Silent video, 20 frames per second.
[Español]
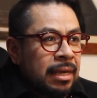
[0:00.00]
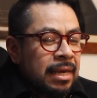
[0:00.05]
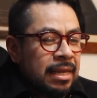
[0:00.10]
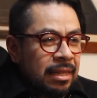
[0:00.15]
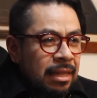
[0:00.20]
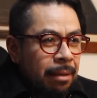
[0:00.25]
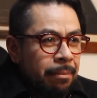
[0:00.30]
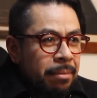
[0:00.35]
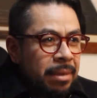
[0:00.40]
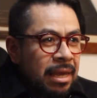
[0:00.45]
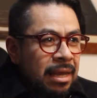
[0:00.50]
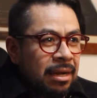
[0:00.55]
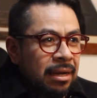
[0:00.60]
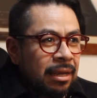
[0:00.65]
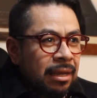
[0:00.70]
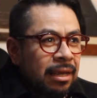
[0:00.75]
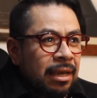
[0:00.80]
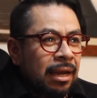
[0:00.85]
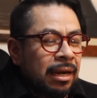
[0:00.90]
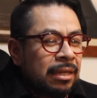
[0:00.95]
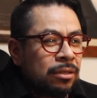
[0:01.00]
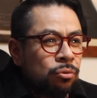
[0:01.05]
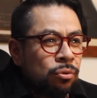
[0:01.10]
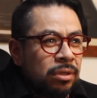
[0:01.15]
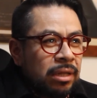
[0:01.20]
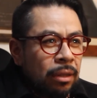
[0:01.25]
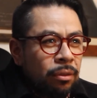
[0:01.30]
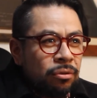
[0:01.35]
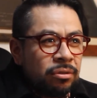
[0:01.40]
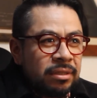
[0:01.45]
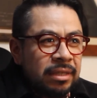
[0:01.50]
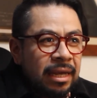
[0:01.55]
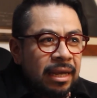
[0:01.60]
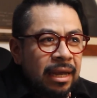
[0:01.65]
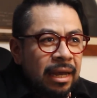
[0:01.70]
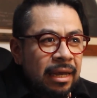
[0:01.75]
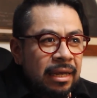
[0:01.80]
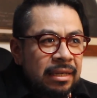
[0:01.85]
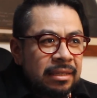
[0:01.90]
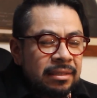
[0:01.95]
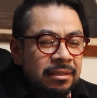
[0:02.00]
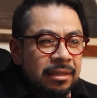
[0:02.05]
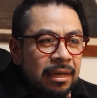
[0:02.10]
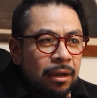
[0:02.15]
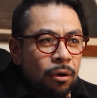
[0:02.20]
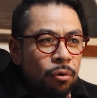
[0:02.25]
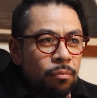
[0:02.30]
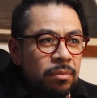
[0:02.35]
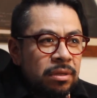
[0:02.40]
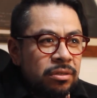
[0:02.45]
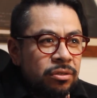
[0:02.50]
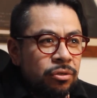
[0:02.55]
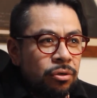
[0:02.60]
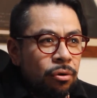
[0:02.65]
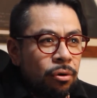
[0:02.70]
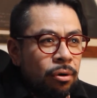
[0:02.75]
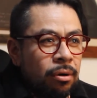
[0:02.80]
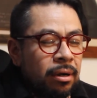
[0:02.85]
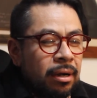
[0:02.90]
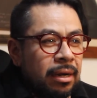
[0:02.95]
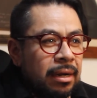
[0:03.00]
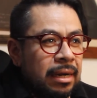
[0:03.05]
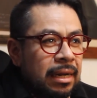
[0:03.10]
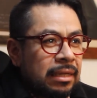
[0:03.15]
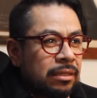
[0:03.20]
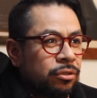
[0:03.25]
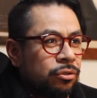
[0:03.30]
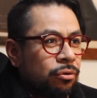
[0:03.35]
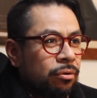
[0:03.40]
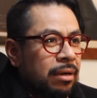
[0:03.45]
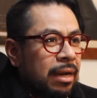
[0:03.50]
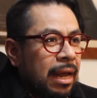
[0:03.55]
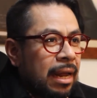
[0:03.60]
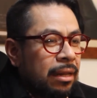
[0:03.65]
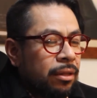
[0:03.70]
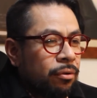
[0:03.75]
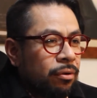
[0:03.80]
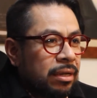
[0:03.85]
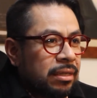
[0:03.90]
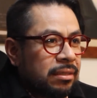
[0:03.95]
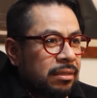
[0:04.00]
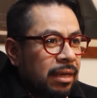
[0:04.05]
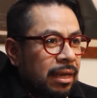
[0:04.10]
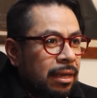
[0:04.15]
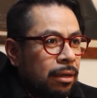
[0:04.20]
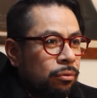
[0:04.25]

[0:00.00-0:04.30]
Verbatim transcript: Y también, ¿qué resultados deja esta Comisión Nacional de Honestidad